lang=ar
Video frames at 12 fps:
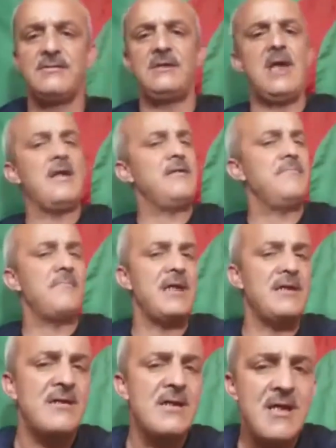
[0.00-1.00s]
يعني
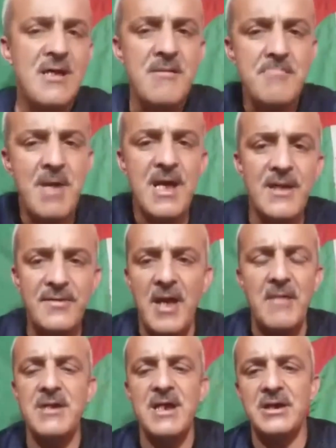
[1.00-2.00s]
ما ما
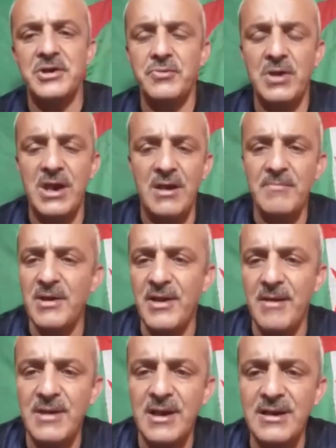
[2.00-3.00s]
فهمناش والله ما
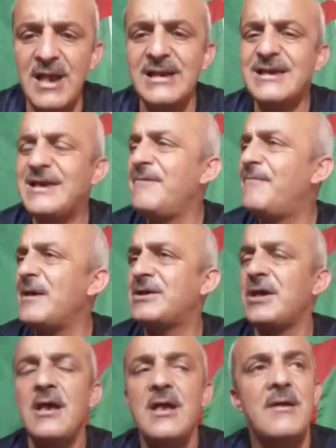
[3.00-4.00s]
فهمنا الناس كيفاش
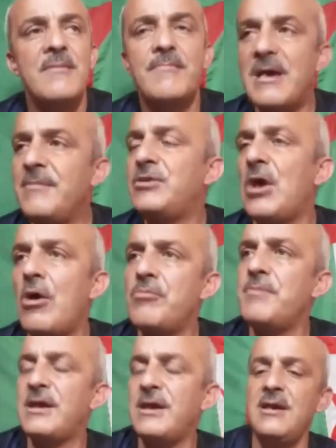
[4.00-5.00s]
بيداو
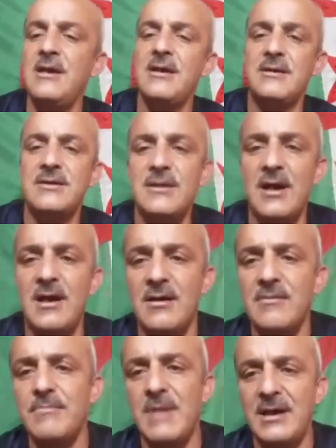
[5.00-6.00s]
بكري السنه
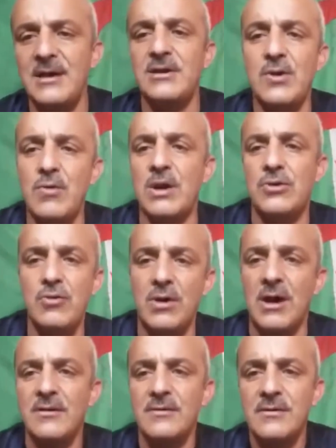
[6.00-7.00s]
محرز
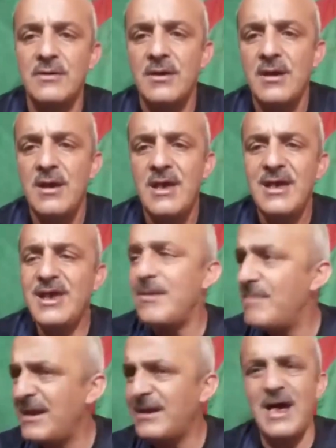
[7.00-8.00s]
غوارديولا
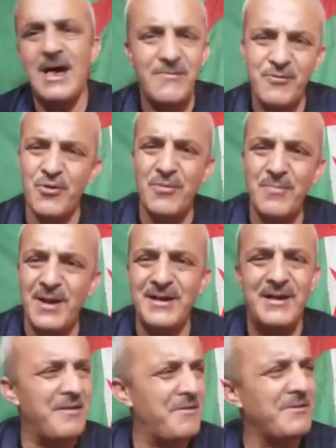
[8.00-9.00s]
كيما نعرفوهم
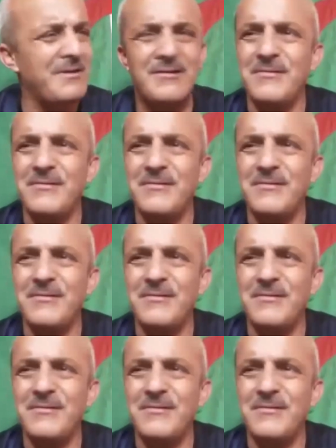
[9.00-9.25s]
احنا